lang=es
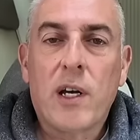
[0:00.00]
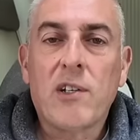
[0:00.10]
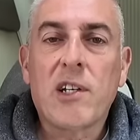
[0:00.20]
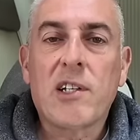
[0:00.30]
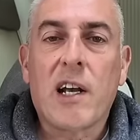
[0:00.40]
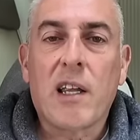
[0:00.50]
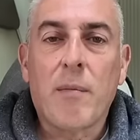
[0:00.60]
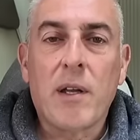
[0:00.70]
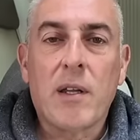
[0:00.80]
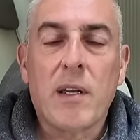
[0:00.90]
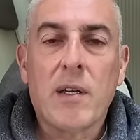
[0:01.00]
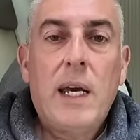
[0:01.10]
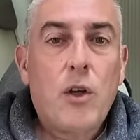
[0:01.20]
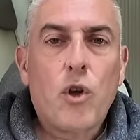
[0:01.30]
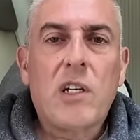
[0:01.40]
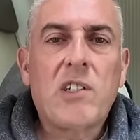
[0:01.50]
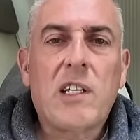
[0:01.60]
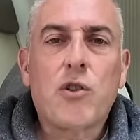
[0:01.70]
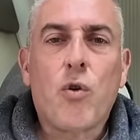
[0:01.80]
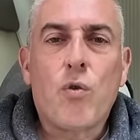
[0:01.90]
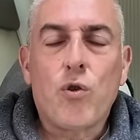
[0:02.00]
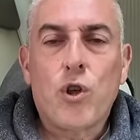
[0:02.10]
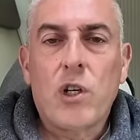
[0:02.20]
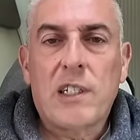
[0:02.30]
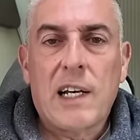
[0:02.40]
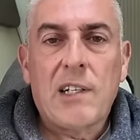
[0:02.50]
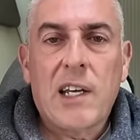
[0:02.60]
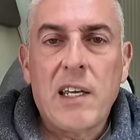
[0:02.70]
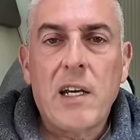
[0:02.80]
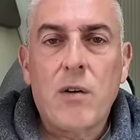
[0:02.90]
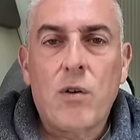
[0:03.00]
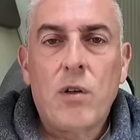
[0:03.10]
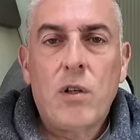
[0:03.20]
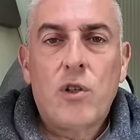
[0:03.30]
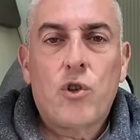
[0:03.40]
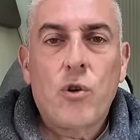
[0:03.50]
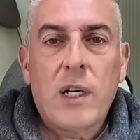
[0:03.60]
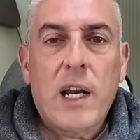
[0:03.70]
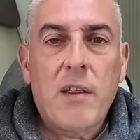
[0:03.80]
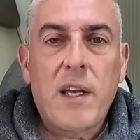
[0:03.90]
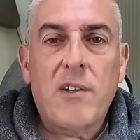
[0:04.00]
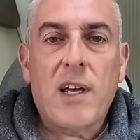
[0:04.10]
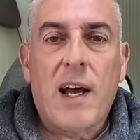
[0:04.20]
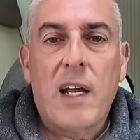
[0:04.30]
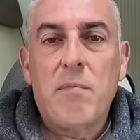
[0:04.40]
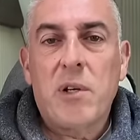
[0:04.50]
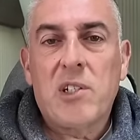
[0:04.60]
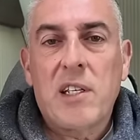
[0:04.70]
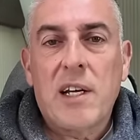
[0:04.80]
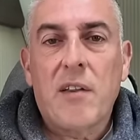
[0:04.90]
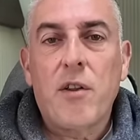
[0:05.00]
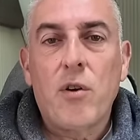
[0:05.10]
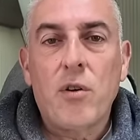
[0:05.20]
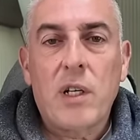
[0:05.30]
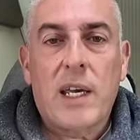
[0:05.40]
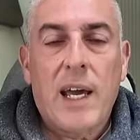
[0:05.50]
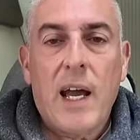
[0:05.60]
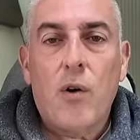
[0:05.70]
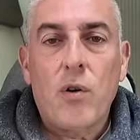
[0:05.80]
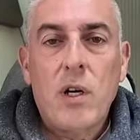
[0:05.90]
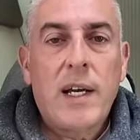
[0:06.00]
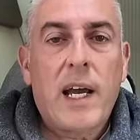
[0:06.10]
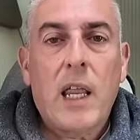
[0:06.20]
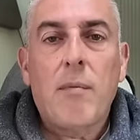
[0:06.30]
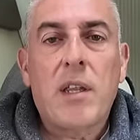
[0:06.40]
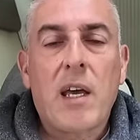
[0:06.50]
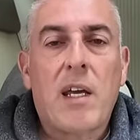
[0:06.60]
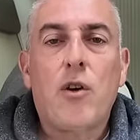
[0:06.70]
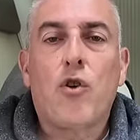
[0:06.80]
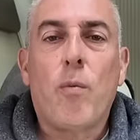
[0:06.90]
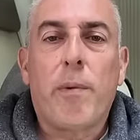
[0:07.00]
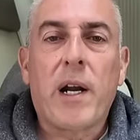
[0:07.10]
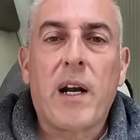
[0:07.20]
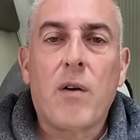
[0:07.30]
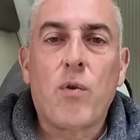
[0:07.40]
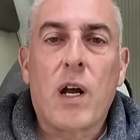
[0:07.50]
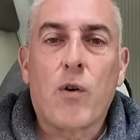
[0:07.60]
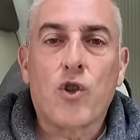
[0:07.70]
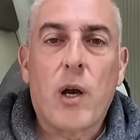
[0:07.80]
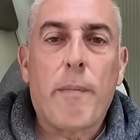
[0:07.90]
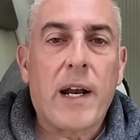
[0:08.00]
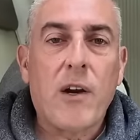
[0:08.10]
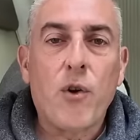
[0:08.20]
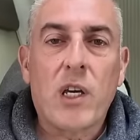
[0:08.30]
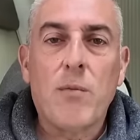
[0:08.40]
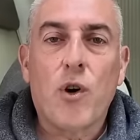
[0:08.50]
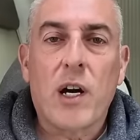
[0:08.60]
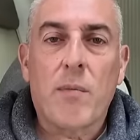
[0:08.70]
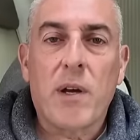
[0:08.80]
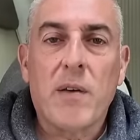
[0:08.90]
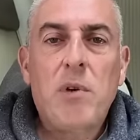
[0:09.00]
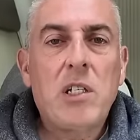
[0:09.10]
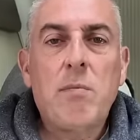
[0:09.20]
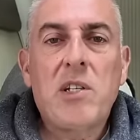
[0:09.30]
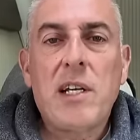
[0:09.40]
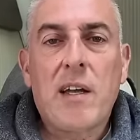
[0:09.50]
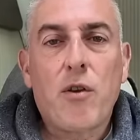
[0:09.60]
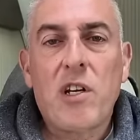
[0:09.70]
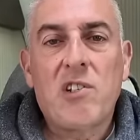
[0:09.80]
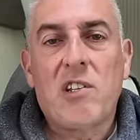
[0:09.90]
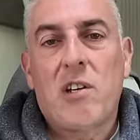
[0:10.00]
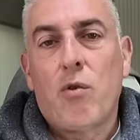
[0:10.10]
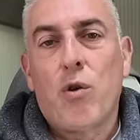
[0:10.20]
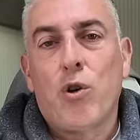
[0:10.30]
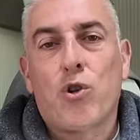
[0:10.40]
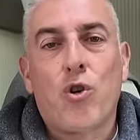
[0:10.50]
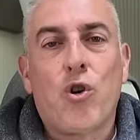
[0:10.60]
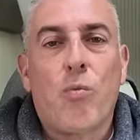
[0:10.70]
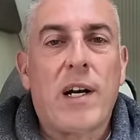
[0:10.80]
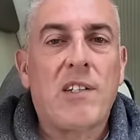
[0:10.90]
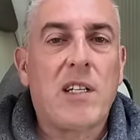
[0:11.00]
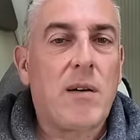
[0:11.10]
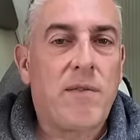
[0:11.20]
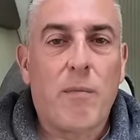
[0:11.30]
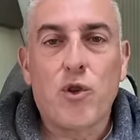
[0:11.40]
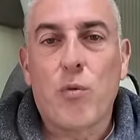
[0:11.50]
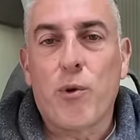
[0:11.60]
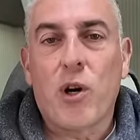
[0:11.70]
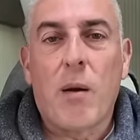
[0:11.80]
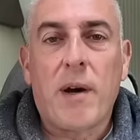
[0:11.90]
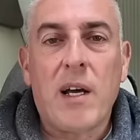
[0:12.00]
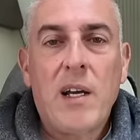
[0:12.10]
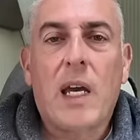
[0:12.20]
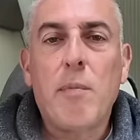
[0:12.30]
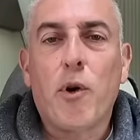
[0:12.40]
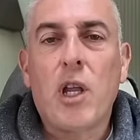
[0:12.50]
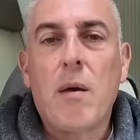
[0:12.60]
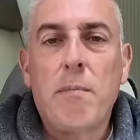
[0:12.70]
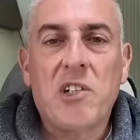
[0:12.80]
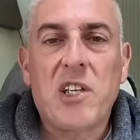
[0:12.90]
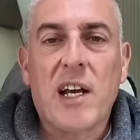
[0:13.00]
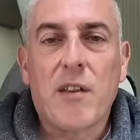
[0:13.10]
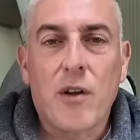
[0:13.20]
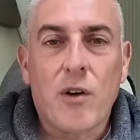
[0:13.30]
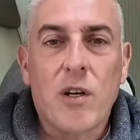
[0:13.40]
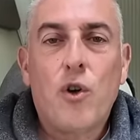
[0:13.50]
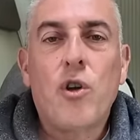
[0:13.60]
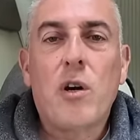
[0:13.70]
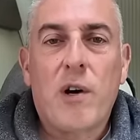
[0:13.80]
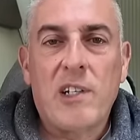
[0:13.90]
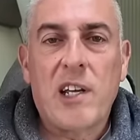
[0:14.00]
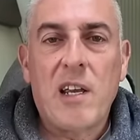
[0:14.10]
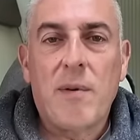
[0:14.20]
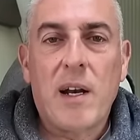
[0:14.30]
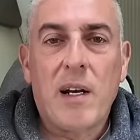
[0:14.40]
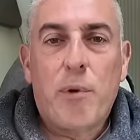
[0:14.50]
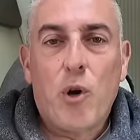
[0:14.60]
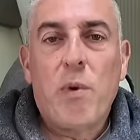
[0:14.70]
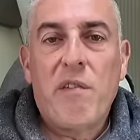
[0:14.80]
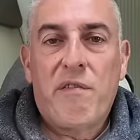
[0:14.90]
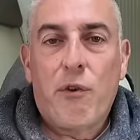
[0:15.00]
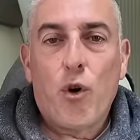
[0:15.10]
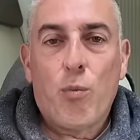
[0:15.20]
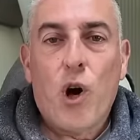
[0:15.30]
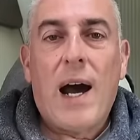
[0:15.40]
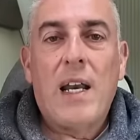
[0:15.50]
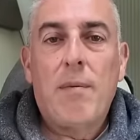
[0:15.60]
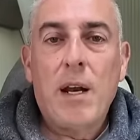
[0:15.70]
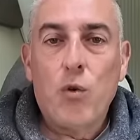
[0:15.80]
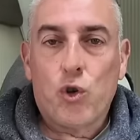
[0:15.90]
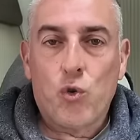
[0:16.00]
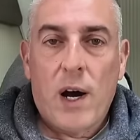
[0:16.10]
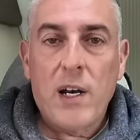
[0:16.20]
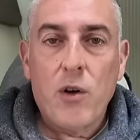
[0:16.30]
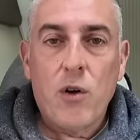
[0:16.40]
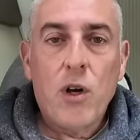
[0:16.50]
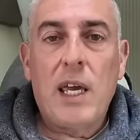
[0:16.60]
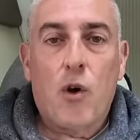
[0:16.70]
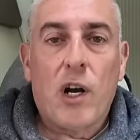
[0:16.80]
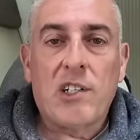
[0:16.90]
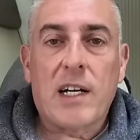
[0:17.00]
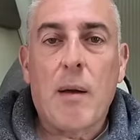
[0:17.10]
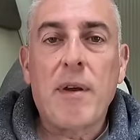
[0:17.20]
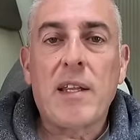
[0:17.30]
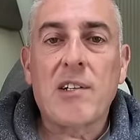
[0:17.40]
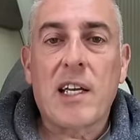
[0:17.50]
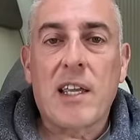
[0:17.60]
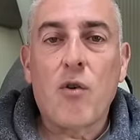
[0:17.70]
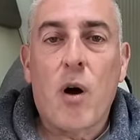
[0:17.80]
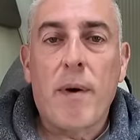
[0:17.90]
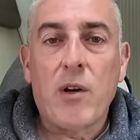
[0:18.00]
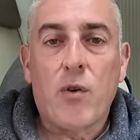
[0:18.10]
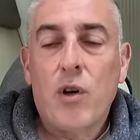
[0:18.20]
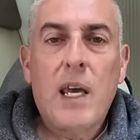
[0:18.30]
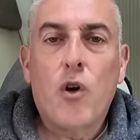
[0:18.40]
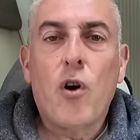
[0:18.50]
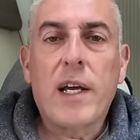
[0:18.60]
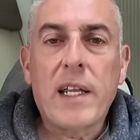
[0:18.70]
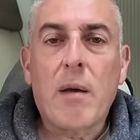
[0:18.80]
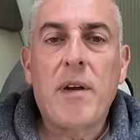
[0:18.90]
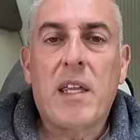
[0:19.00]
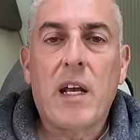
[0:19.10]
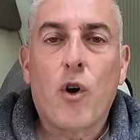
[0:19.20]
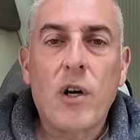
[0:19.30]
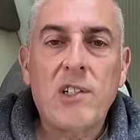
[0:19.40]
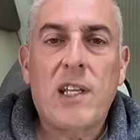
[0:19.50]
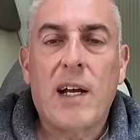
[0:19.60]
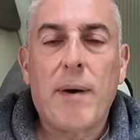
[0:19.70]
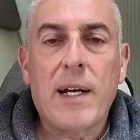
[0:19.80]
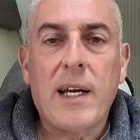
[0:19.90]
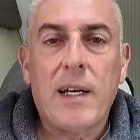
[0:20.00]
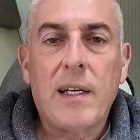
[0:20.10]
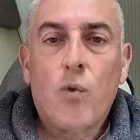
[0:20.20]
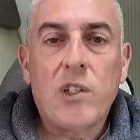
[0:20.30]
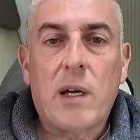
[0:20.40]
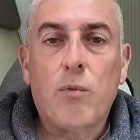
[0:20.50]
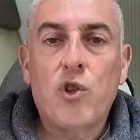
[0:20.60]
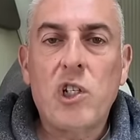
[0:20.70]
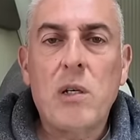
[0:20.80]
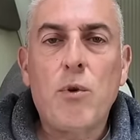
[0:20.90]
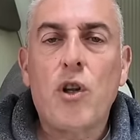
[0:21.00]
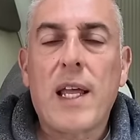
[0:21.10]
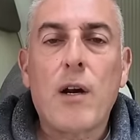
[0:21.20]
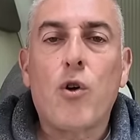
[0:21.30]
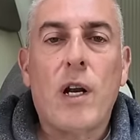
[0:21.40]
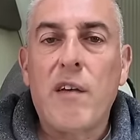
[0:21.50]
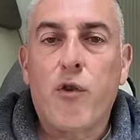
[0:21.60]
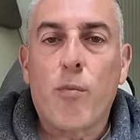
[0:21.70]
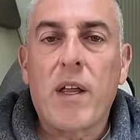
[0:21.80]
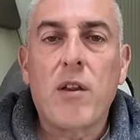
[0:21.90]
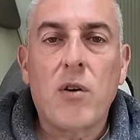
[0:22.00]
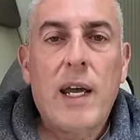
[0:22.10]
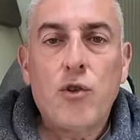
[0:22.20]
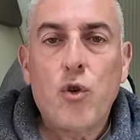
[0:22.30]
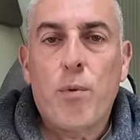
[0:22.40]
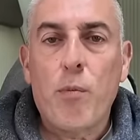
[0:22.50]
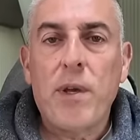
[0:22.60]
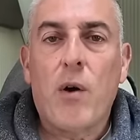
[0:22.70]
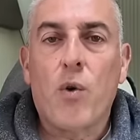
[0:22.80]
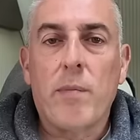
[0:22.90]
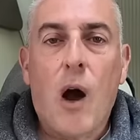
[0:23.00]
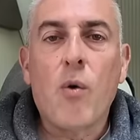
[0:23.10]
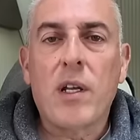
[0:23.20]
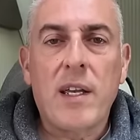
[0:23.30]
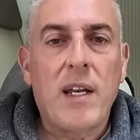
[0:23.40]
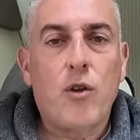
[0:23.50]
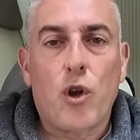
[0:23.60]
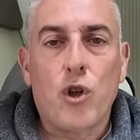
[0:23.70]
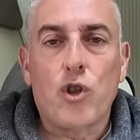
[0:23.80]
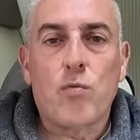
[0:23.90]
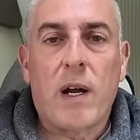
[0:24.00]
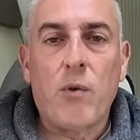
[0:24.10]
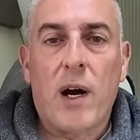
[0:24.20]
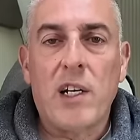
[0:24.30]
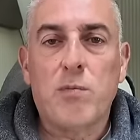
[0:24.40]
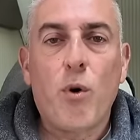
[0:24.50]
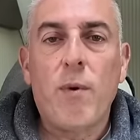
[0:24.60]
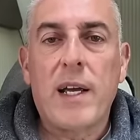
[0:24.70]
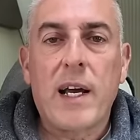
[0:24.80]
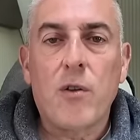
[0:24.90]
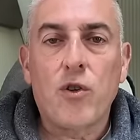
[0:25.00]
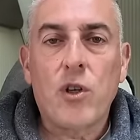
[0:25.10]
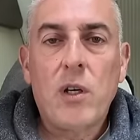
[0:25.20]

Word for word: que es exactamente. Y todas estas conclusiones a las que llego son gracias a la investigación que hago cada vez que quiero comprar alguna cosa, para no equivocarme. Mis investigaciones desde luego no son como las del famoso programa Equipo de Investigación, no llego a ese nivel, pero me informo a nivel usuario y con las herramientas que tengo a mano, y concretamente con esta marca cuesta muchísimo dar con la información en su propia web, aunque tienen todos los manuales publicados,